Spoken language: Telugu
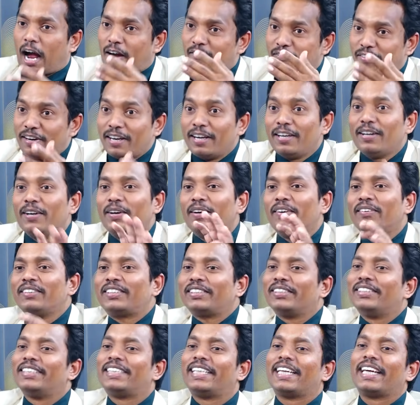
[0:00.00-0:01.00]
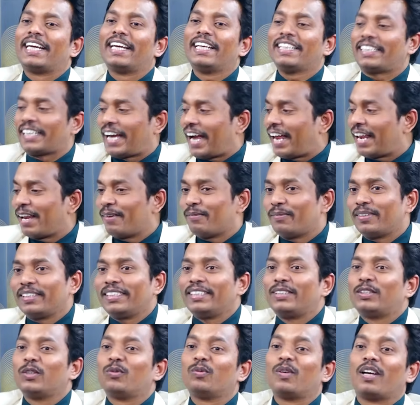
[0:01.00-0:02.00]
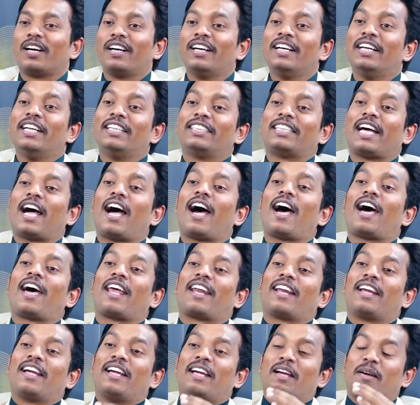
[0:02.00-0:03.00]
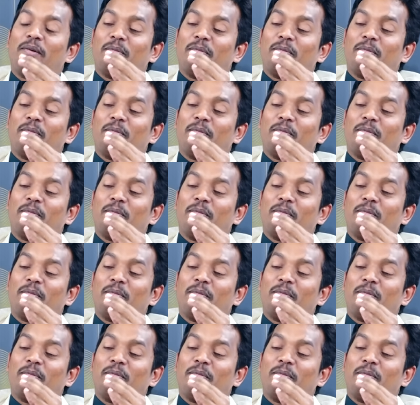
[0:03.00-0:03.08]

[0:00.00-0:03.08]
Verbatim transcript: ఆ వీడియో చూసి చాలామంది జూమ్లో సార్